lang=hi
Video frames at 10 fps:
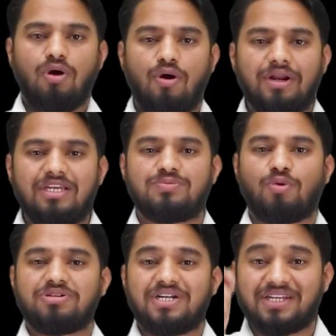और इस
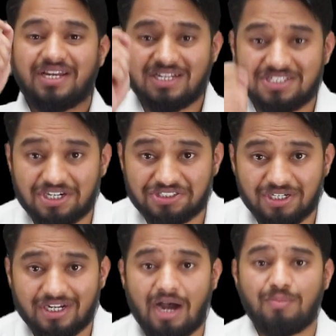प्रोजेक्ट के
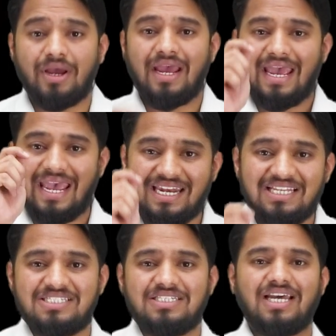कंस्ट्रक्शन काम एन e